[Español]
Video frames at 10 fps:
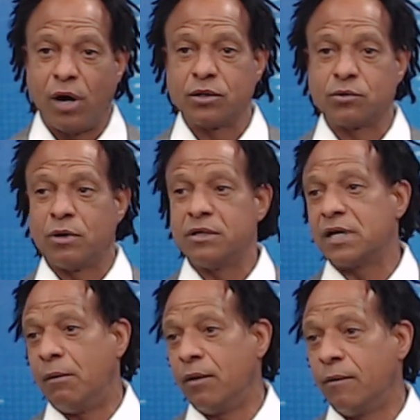el
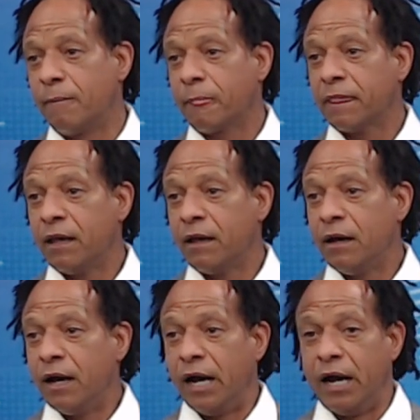sábado.
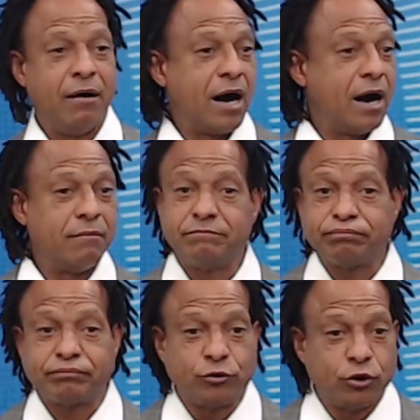
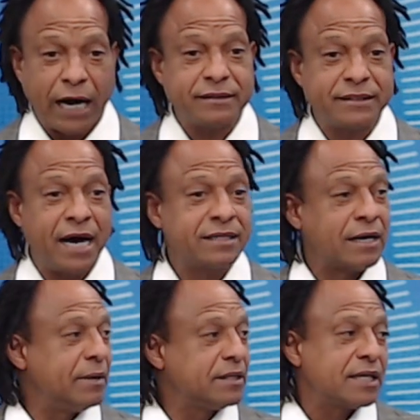ya están
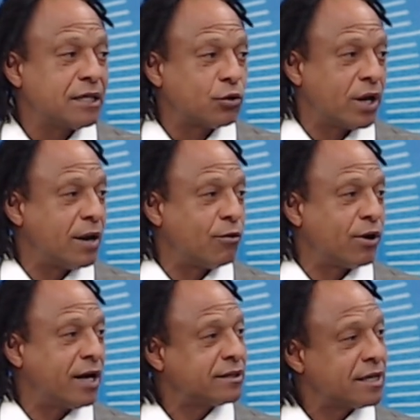vendidas todas las
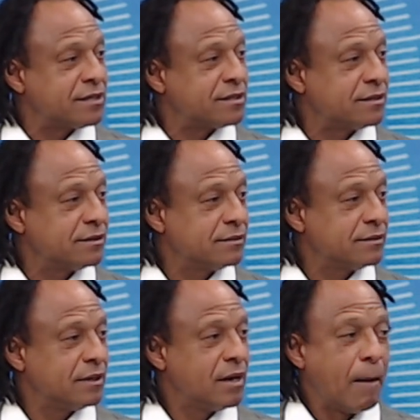boletas
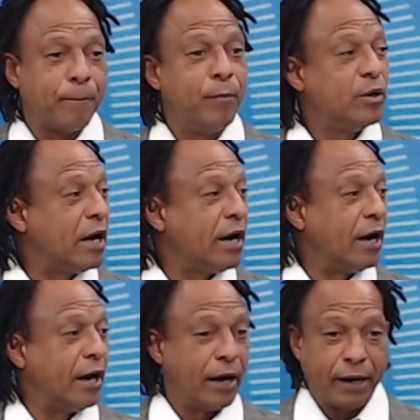no.
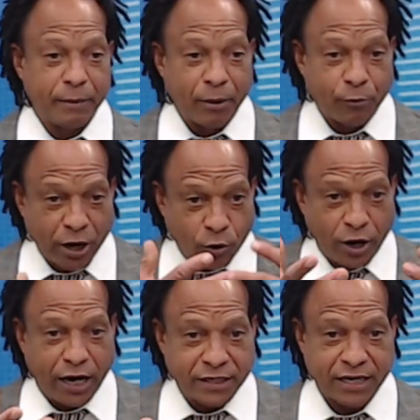Eh, pues, bueno,
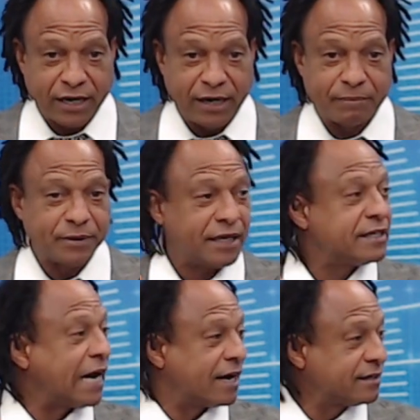
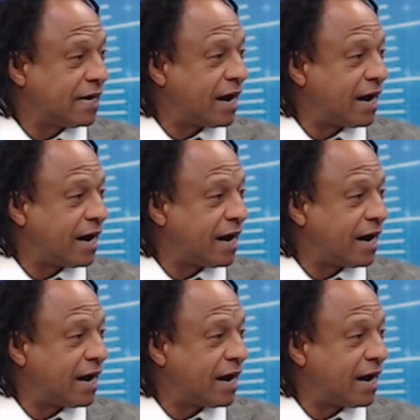están ya.